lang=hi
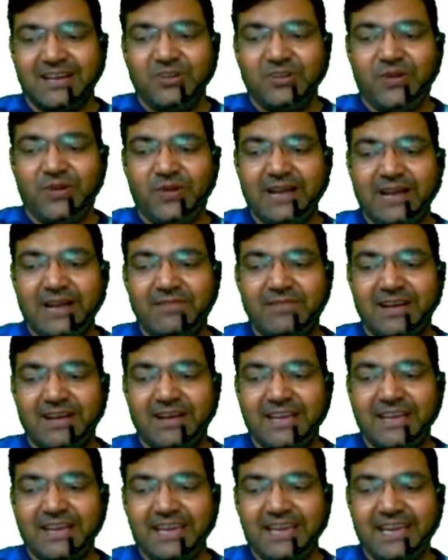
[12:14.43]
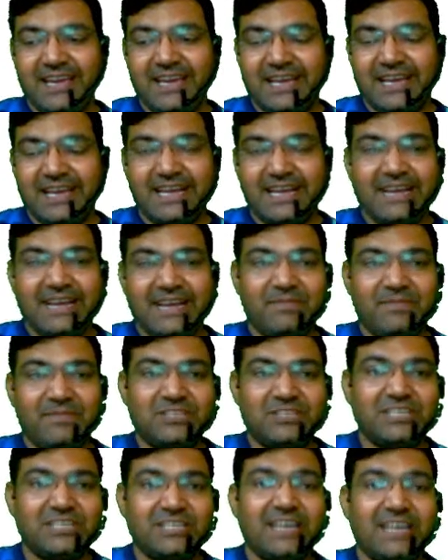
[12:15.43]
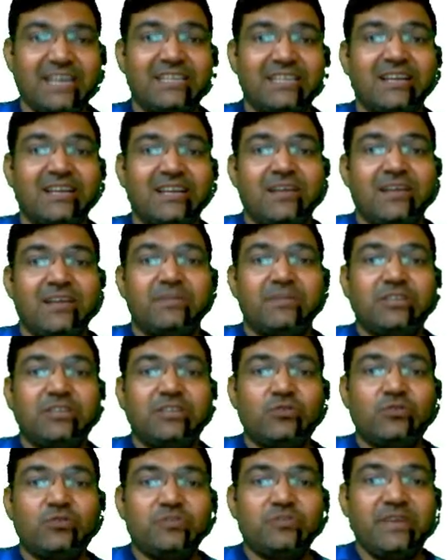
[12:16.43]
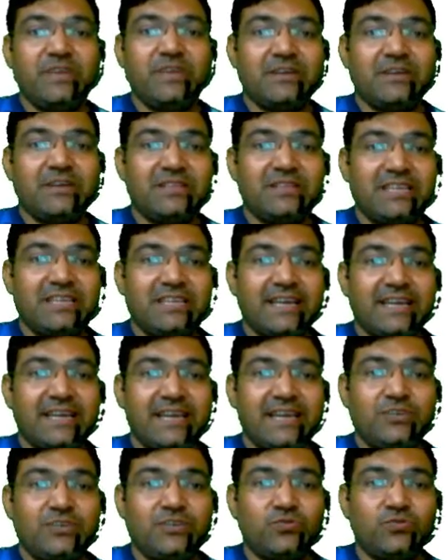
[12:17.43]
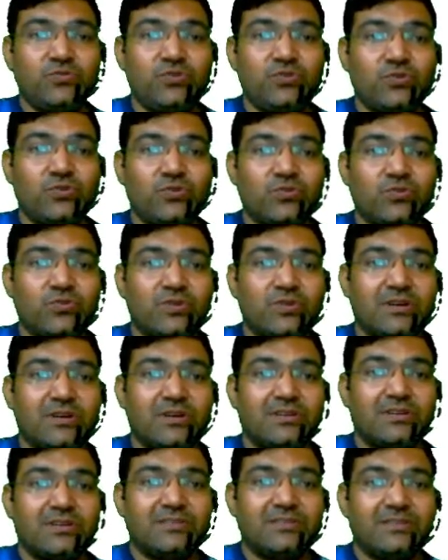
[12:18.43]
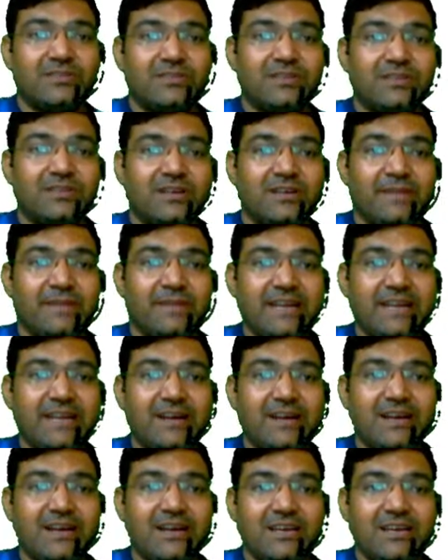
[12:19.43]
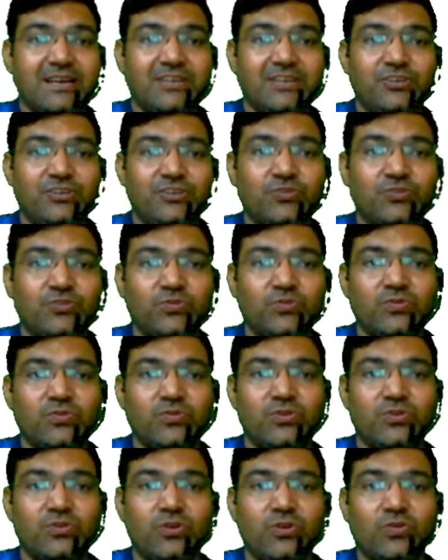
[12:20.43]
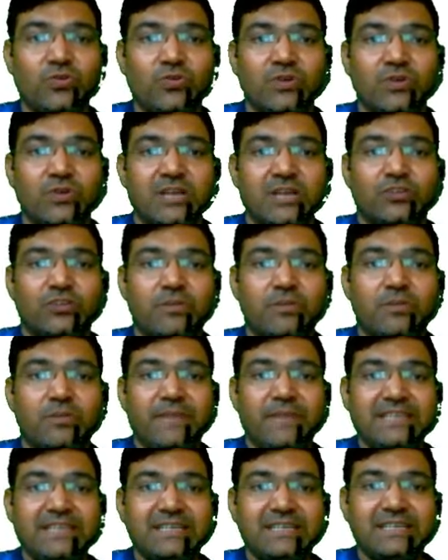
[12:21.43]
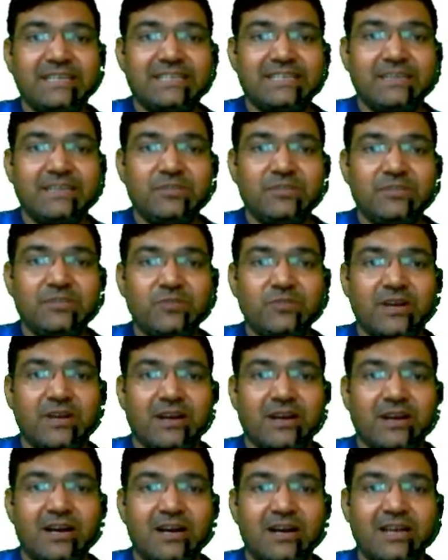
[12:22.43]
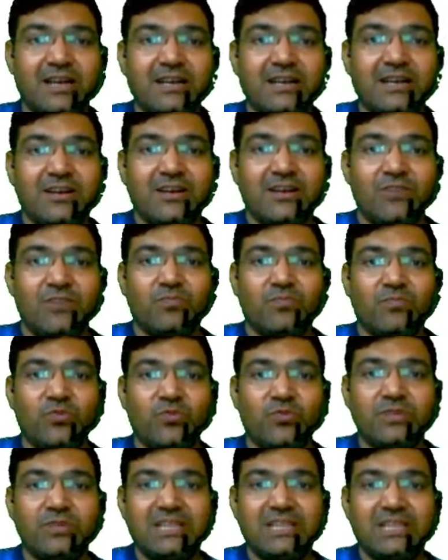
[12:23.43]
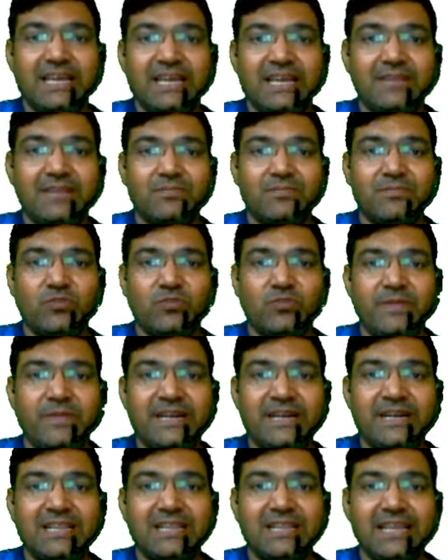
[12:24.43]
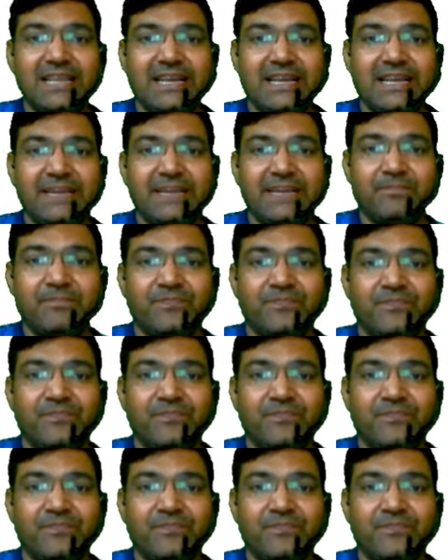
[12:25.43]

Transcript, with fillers: ट्वेल्व का ए कह रहे हैं बच्चे ज्यादातर भाई देखो इसमें एक गलती क्या है यू नो हमने कहा यू नो तो कंपैरिजन किसके बीच में हर मोर देन मोर बेटर देन हिम